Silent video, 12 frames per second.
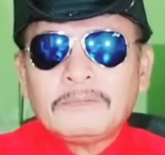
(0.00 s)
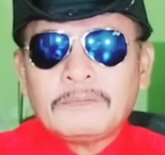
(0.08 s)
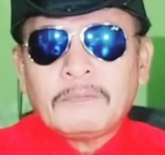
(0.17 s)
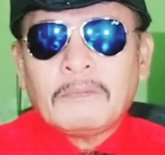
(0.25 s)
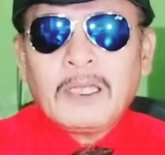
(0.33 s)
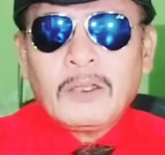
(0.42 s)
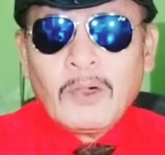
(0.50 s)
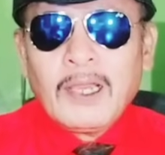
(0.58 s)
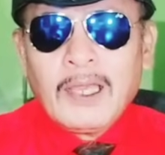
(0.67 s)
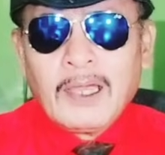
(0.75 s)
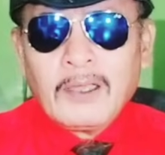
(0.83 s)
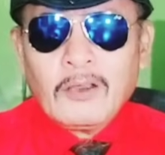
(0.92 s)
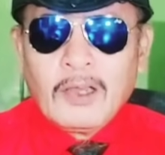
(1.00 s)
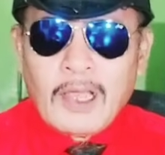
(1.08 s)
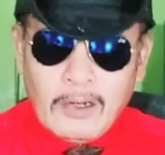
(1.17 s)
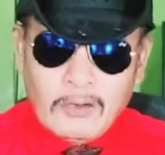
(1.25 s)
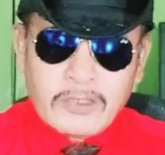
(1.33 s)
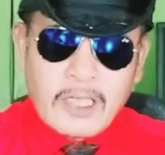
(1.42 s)
maniwala kayo,
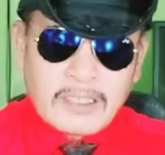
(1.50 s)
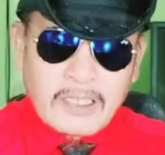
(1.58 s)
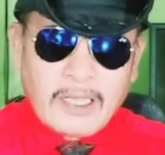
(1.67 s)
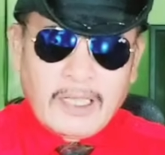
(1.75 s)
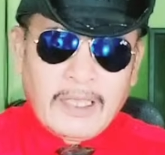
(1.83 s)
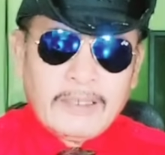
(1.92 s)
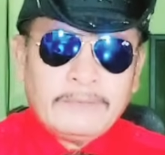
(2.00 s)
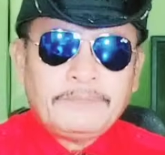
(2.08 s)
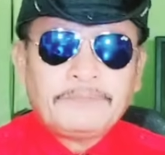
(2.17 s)
lalong sasargaya.